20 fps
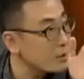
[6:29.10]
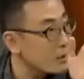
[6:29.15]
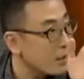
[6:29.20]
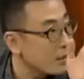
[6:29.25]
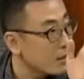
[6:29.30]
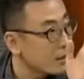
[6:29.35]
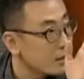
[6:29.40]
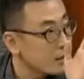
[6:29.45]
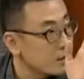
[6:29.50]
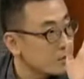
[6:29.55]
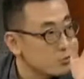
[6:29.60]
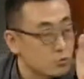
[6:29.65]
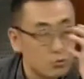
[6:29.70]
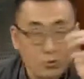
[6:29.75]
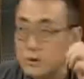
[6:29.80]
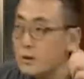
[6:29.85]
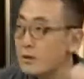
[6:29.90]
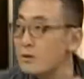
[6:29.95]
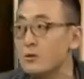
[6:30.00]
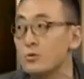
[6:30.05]
觉得啊，
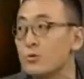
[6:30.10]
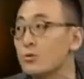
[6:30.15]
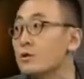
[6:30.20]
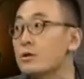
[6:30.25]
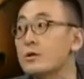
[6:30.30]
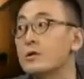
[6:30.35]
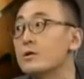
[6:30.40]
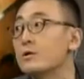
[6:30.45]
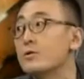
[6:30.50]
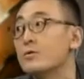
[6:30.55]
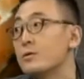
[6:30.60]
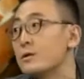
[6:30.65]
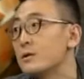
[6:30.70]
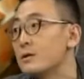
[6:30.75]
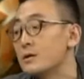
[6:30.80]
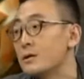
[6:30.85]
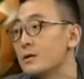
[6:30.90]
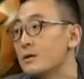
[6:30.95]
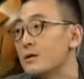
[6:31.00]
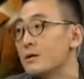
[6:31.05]
女人有特有
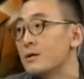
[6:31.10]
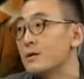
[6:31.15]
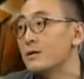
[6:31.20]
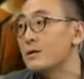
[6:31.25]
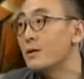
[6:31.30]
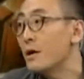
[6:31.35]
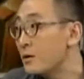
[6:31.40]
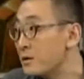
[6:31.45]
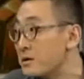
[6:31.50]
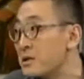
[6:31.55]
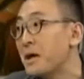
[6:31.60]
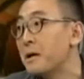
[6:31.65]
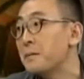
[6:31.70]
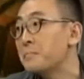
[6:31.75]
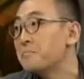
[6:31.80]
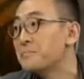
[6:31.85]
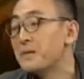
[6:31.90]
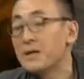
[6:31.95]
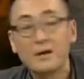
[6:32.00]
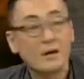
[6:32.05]
的这个能
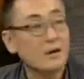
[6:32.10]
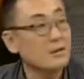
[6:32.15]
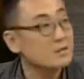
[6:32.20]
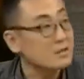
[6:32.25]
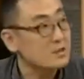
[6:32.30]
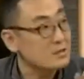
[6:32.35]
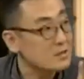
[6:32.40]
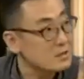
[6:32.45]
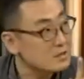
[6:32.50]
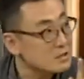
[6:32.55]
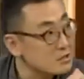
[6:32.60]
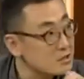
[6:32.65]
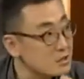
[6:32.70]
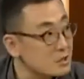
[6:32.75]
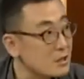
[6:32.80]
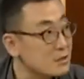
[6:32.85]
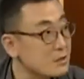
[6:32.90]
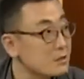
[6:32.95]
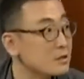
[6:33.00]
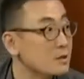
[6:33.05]
耐，而且在
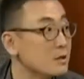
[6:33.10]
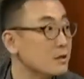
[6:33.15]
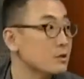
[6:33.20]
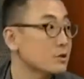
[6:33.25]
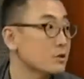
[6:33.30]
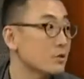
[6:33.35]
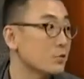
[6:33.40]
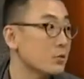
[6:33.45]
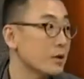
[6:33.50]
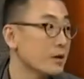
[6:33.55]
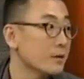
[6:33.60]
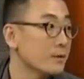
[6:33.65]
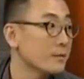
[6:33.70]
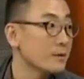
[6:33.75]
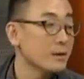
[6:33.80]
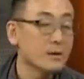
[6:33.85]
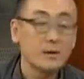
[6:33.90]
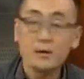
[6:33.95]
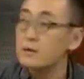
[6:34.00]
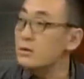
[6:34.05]
今天的这个社会，
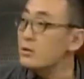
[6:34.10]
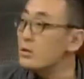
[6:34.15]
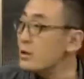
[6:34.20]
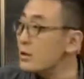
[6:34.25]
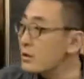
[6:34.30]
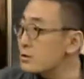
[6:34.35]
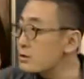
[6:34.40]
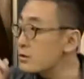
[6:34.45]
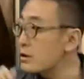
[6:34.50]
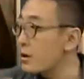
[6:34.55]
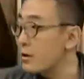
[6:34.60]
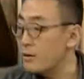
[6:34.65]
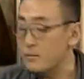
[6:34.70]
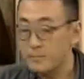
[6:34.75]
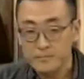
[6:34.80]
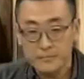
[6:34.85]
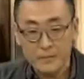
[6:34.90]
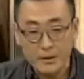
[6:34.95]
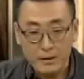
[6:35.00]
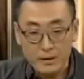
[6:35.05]
你要知
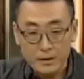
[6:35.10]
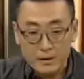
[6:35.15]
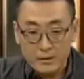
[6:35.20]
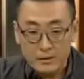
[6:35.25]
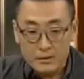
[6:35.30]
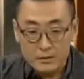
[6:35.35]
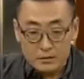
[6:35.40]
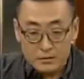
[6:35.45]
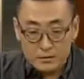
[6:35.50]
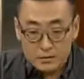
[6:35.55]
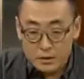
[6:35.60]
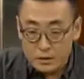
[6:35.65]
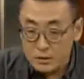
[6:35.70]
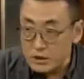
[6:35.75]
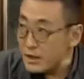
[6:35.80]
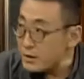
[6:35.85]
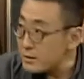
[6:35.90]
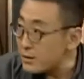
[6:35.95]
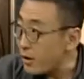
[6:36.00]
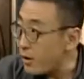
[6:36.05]
道，这个
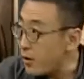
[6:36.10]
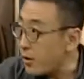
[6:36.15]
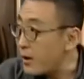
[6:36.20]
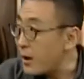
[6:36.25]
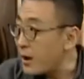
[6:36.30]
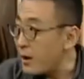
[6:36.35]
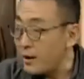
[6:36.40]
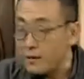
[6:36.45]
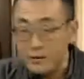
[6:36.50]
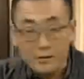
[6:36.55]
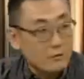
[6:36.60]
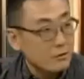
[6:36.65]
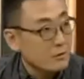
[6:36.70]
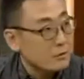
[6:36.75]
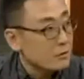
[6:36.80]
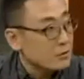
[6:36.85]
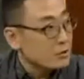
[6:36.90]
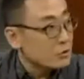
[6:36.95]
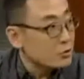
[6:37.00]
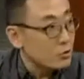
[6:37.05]
电脑啊，
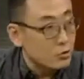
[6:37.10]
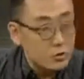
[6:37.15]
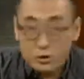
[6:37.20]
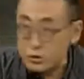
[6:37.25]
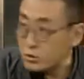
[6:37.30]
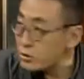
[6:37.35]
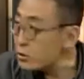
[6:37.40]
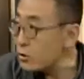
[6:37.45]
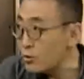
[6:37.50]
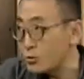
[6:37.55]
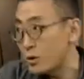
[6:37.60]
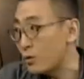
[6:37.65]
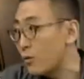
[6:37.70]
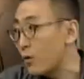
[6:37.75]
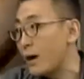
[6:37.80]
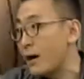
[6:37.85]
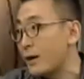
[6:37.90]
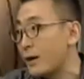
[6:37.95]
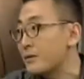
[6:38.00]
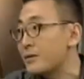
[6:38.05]
手指头的
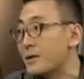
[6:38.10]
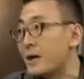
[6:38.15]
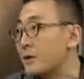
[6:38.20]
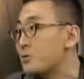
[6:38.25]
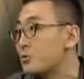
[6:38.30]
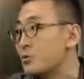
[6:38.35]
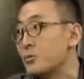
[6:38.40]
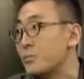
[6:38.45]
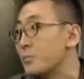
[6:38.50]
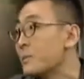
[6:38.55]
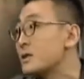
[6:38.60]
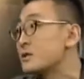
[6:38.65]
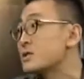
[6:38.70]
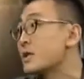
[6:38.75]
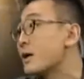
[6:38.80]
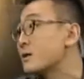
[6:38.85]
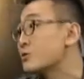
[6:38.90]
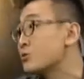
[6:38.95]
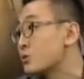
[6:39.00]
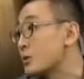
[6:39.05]
话，男女没
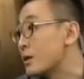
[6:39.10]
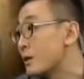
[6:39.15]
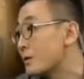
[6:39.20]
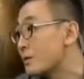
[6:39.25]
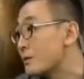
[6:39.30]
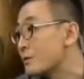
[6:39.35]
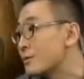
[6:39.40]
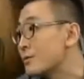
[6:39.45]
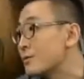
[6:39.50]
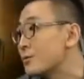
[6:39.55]
差距的，